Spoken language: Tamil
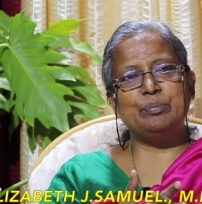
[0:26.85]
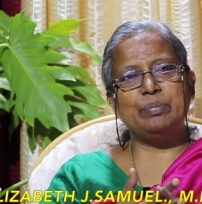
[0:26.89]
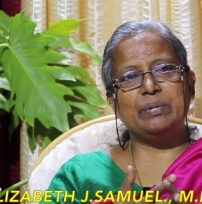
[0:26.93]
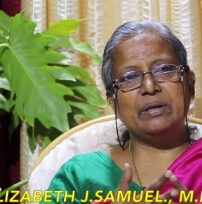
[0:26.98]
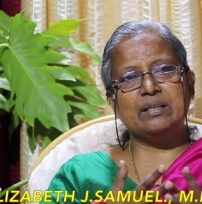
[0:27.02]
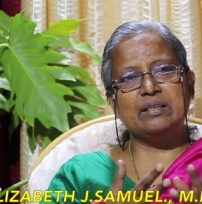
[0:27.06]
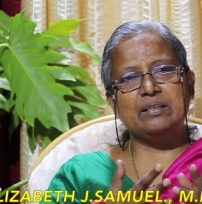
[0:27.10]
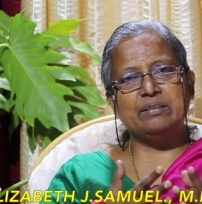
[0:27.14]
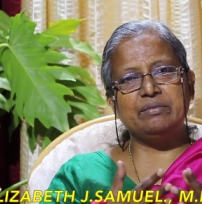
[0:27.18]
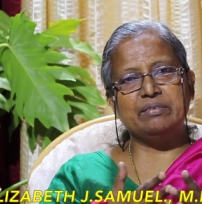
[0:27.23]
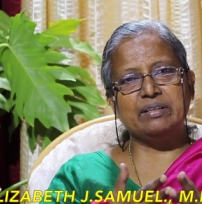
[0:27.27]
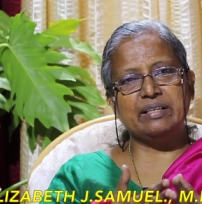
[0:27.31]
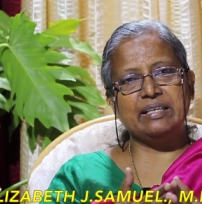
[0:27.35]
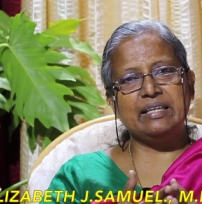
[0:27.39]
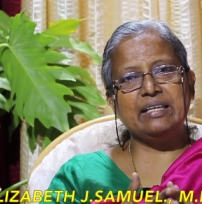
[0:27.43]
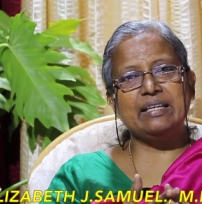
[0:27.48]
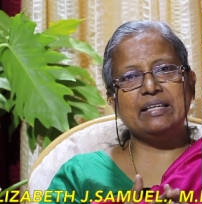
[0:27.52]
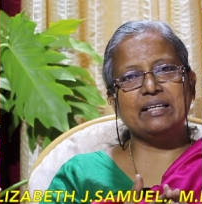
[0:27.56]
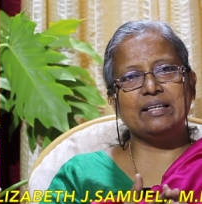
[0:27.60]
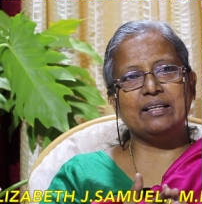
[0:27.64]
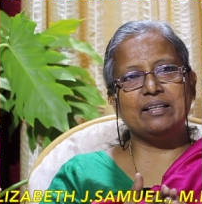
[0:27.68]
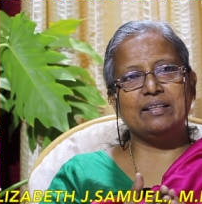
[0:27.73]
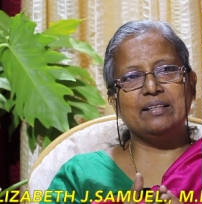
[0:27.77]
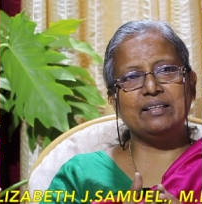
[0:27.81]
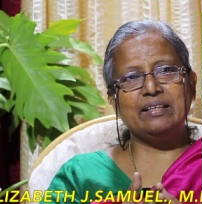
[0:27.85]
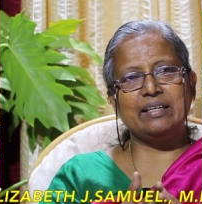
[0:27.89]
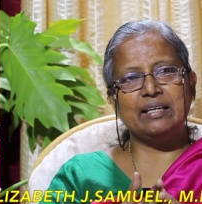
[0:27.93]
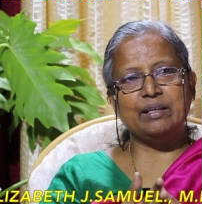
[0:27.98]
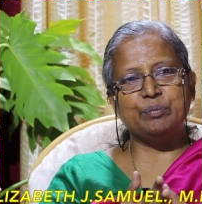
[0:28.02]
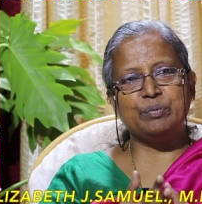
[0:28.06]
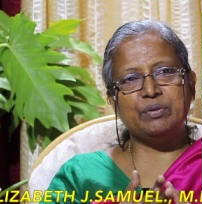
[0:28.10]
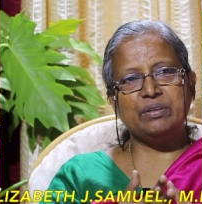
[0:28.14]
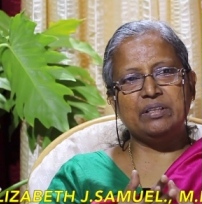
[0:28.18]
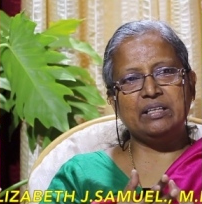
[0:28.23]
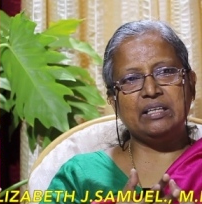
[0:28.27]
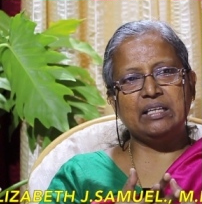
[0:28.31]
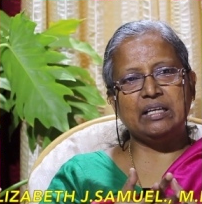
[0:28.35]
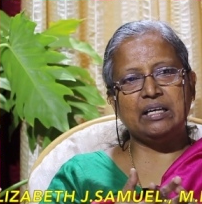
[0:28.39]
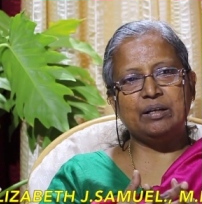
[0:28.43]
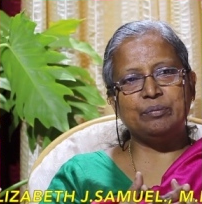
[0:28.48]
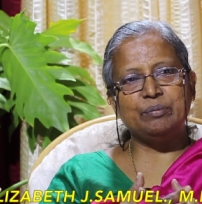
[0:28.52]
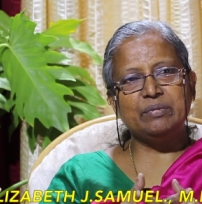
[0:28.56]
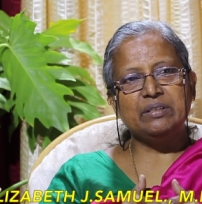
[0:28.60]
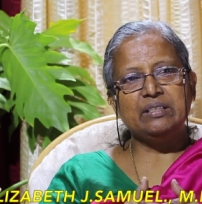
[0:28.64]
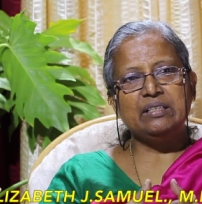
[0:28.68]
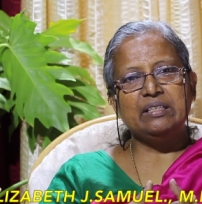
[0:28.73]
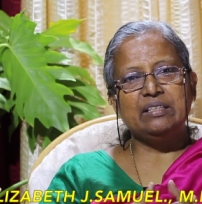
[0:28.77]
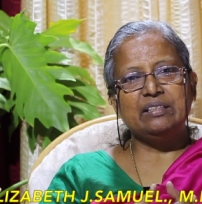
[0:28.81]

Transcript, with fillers: பங்கு வகிக்கிறது என்பது நாம்